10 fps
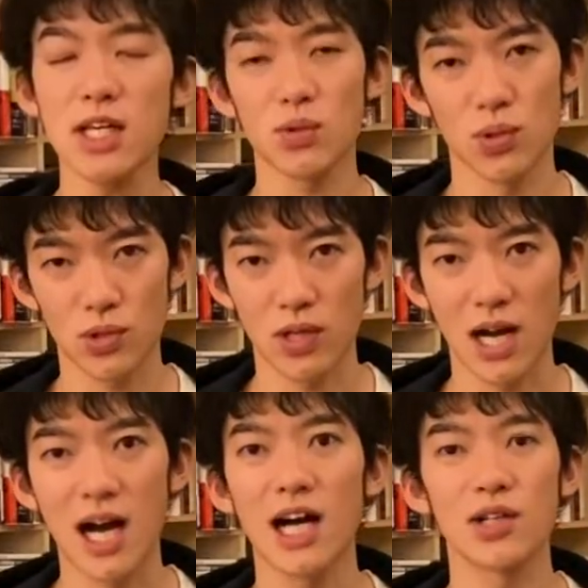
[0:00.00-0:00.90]
能力
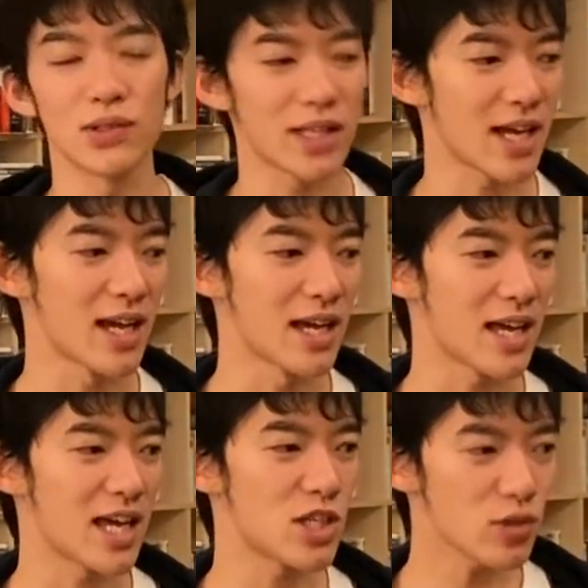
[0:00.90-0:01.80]
が上がるので、
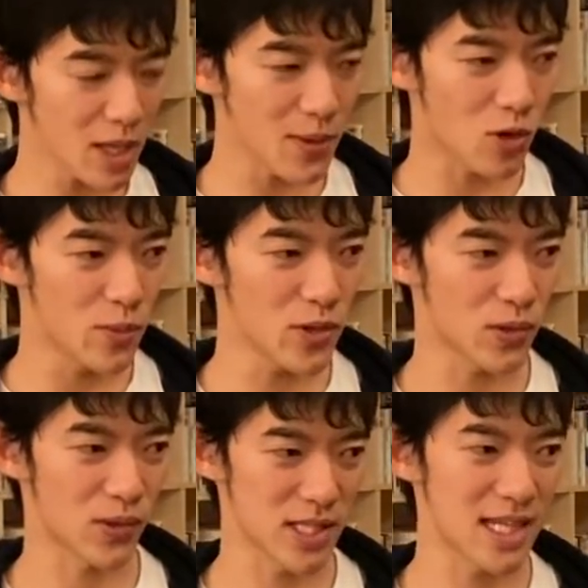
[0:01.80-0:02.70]
えー、一生懸命コミュ
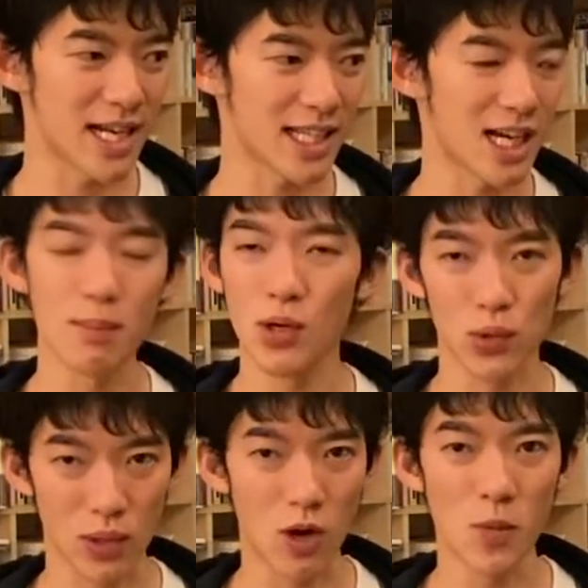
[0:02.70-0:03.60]
力をですね、上げて頑張ろ
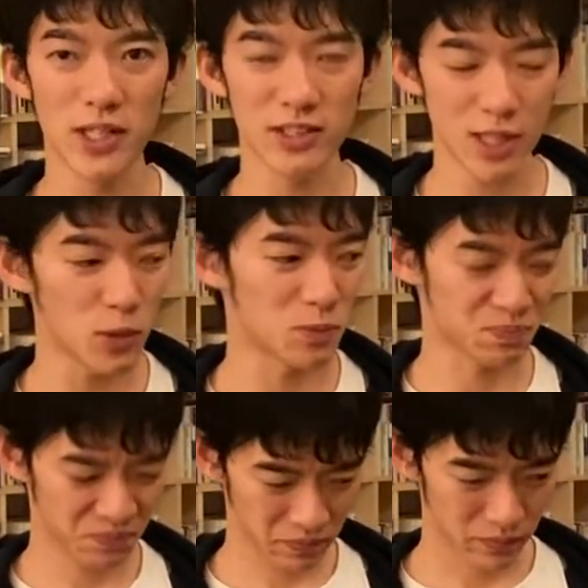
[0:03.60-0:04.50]
うとか思わなくても、
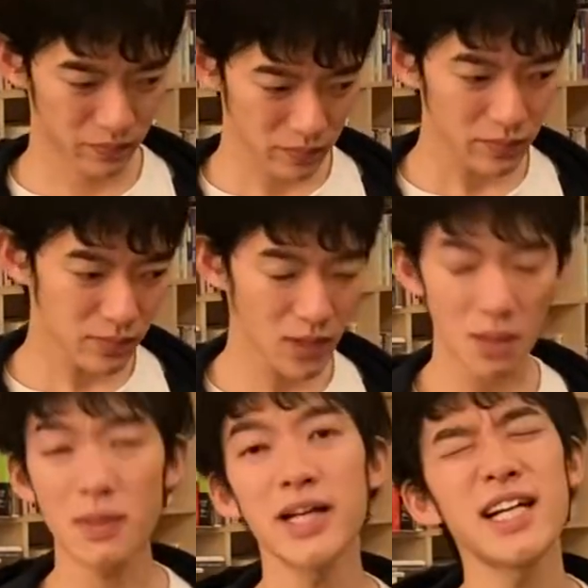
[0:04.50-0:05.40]

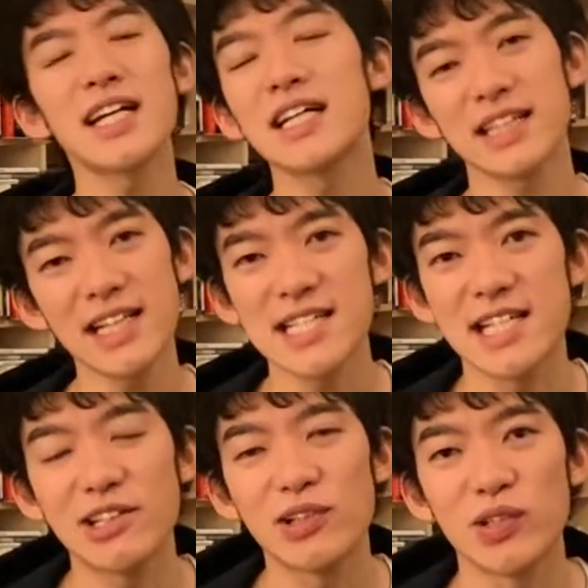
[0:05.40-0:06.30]
周りから勝手にです
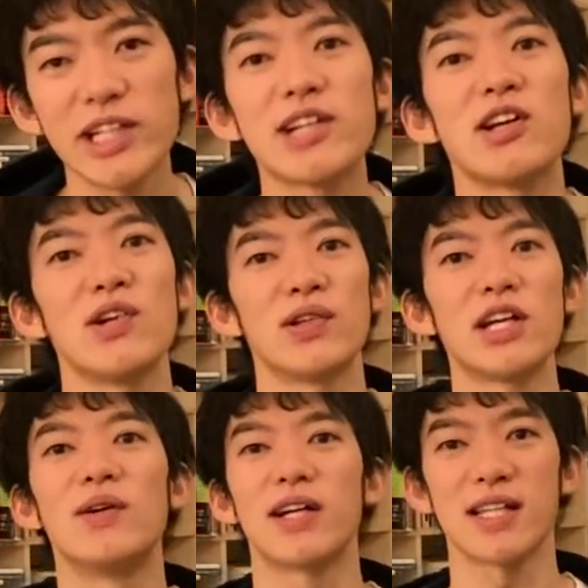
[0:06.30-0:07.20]
ね、人が寄ってきてくれるように
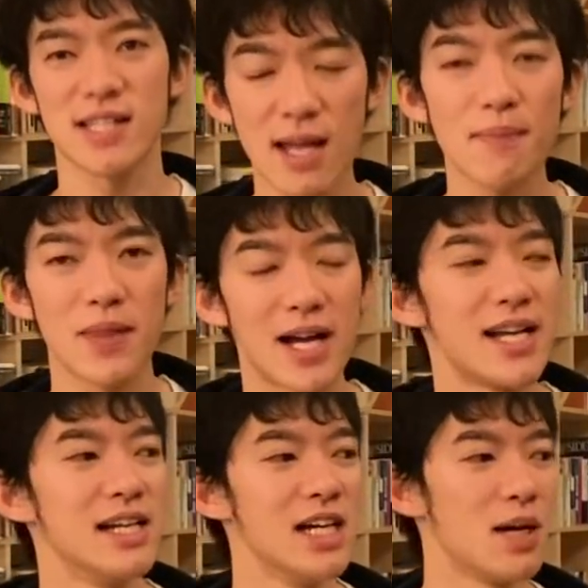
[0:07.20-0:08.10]
なるわけですね。は
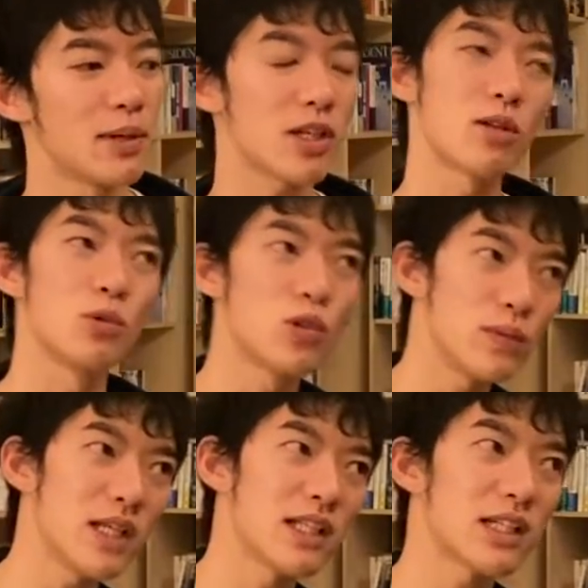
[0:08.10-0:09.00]
い。まあだから僕
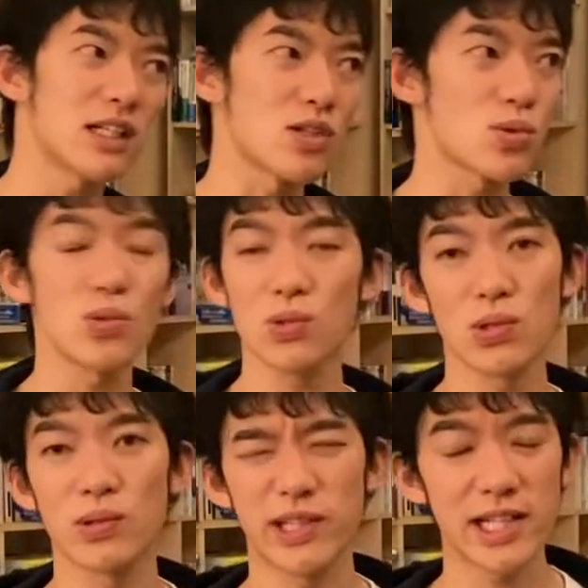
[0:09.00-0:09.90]
もね、なんだかんだそういう能
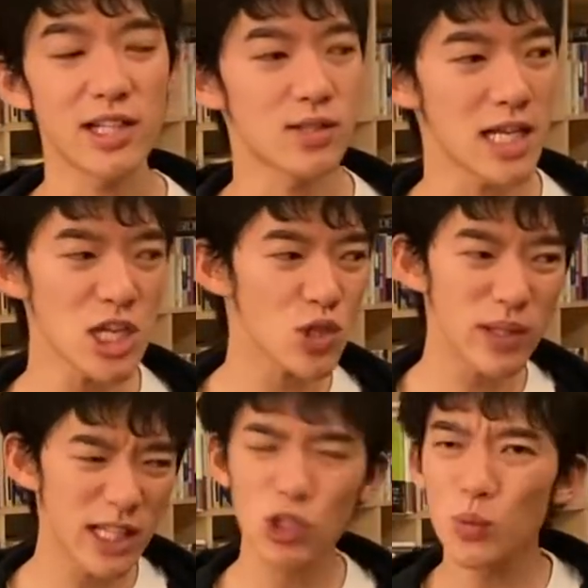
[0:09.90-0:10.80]
力を鍛えた。最初
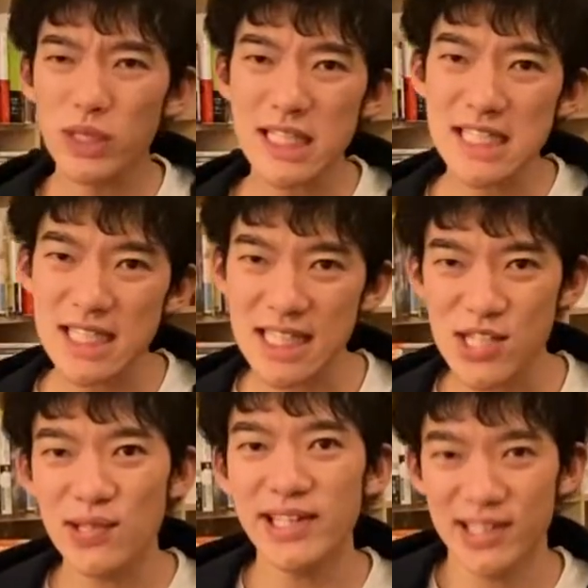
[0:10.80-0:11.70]
はね、友達が
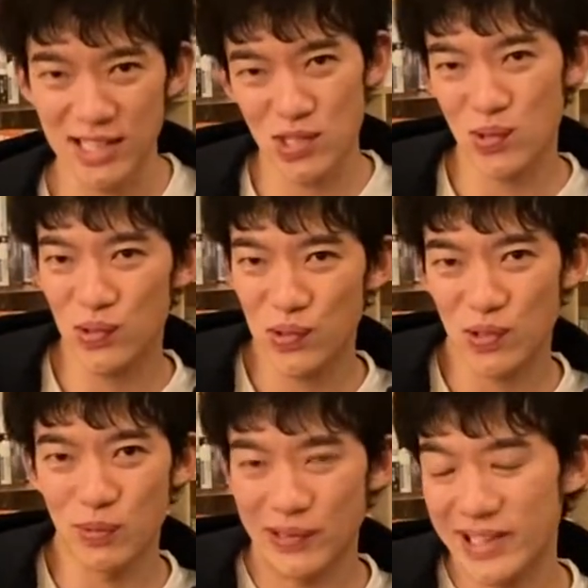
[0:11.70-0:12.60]
作りたくてそういう能
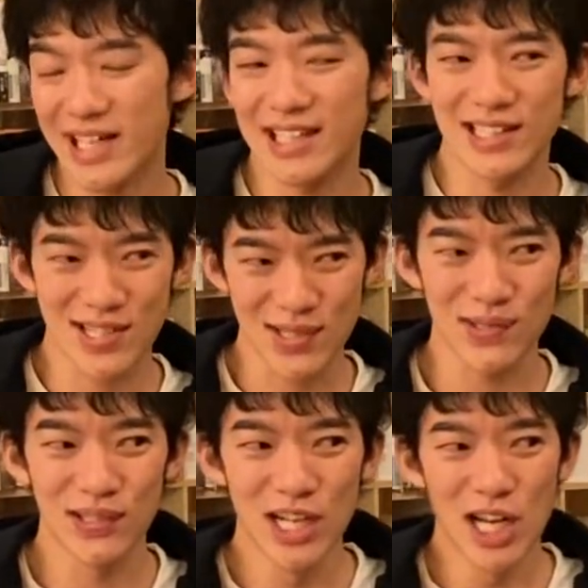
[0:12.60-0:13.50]
力を僕鍛えたんですけ
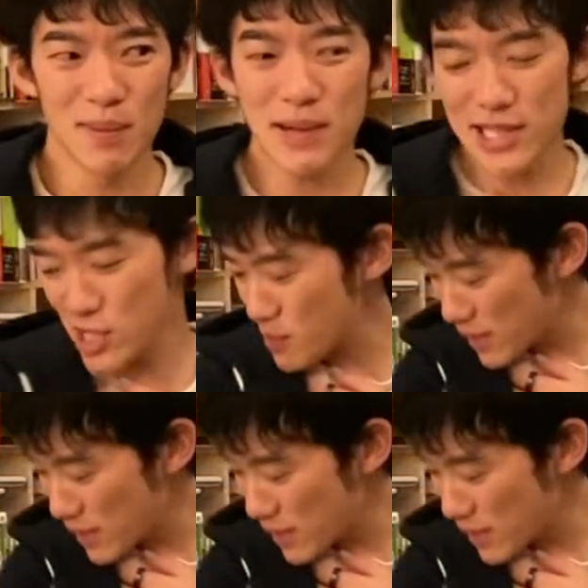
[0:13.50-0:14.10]
ど、まあいつの間